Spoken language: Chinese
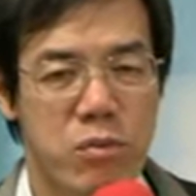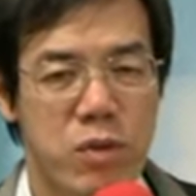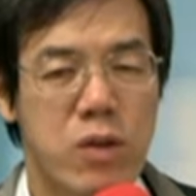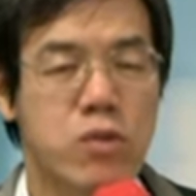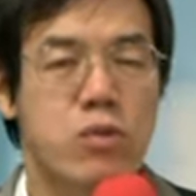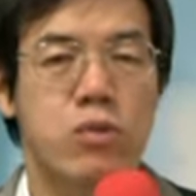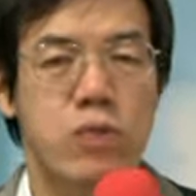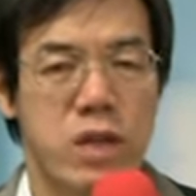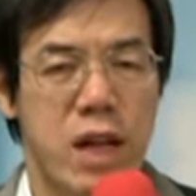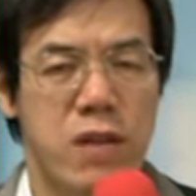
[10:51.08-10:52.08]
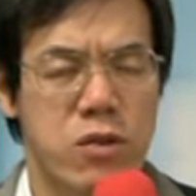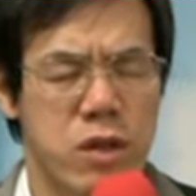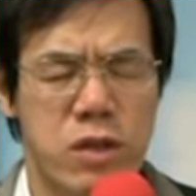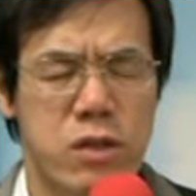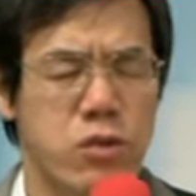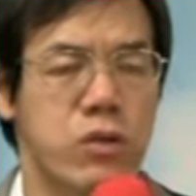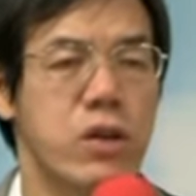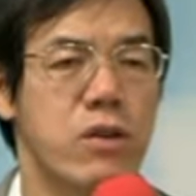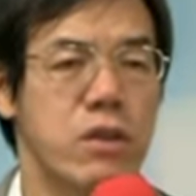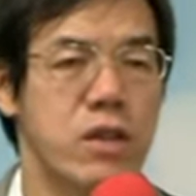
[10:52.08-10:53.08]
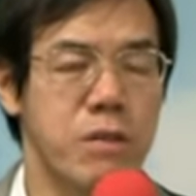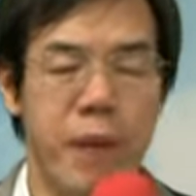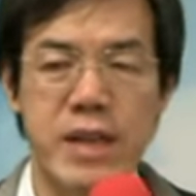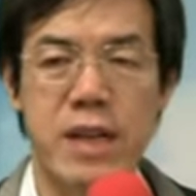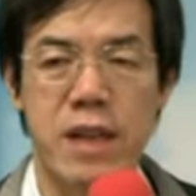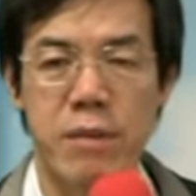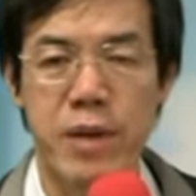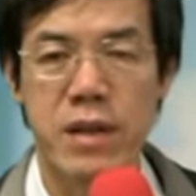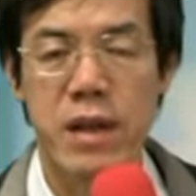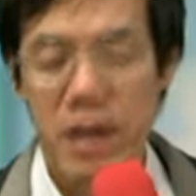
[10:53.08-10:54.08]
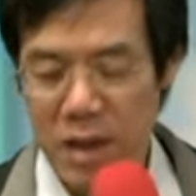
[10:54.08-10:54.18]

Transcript: 没有去处理它，就一直存留，一直摆在那边，